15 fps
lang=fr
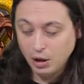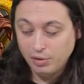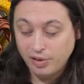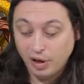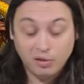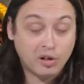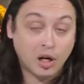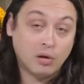
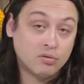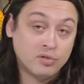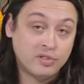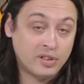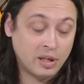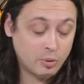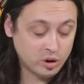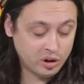Enfin voilà,
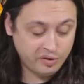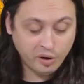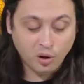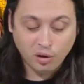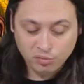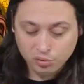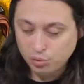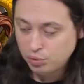vraiment
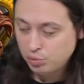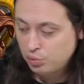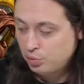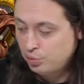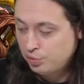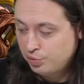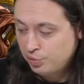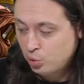différent,
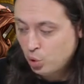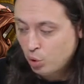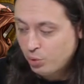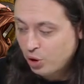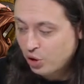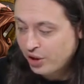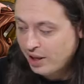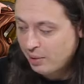vous, vous,
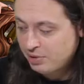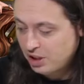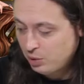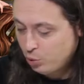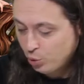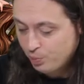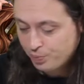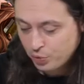comprendrez un petit
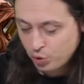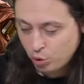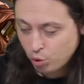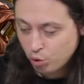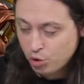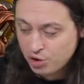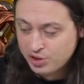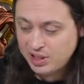peu.
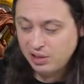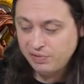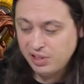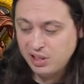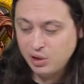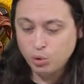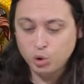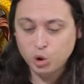Donc dans cette
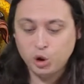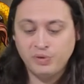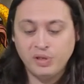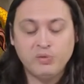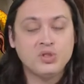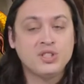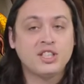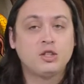vidéo, je vais
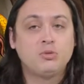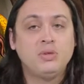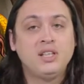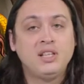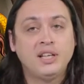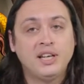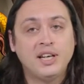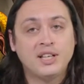vous
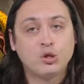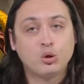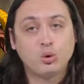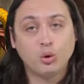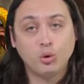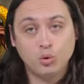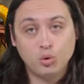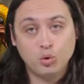expliquer la
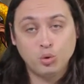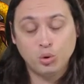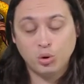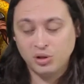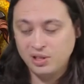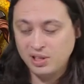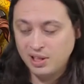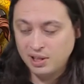structure
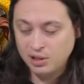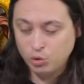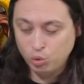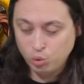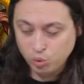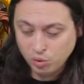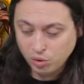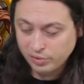d'un
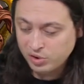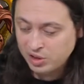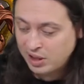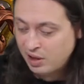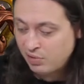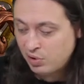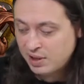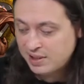tour. Vous
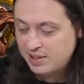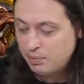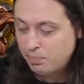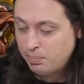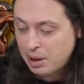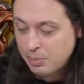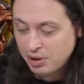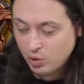allez voir, c'est
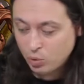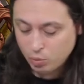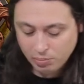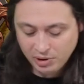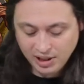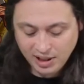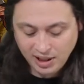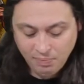pas bien
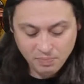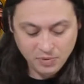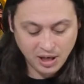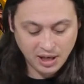compliqué.